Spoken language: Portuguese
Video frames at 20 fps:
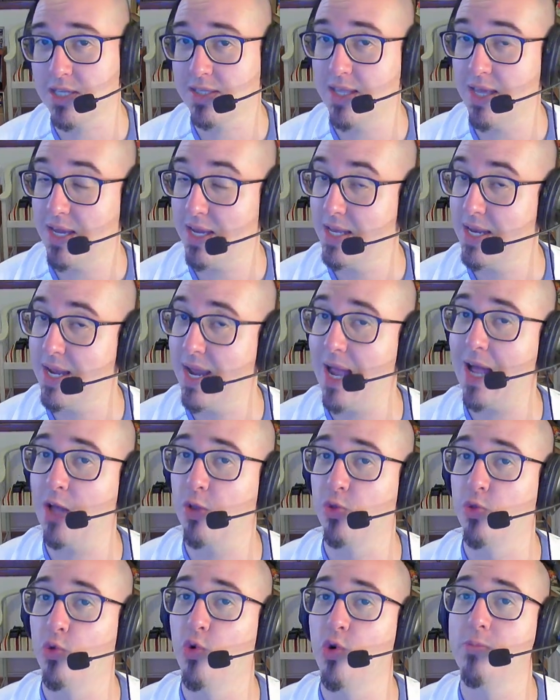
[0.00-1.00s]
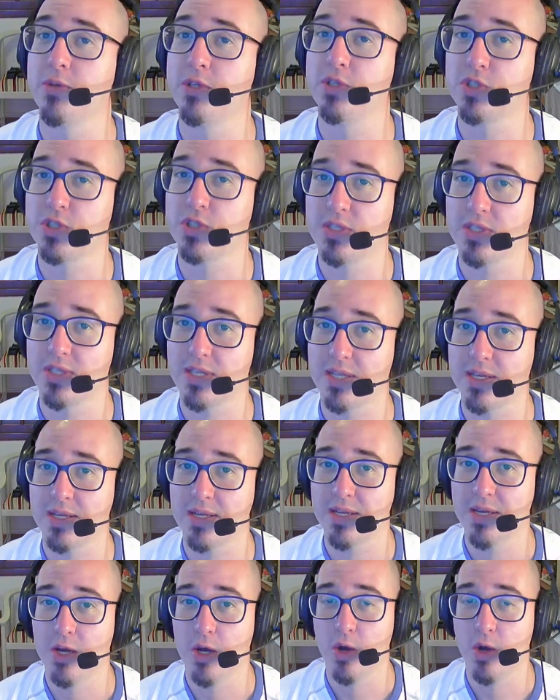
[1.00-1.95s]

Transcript: até criar nomes, né?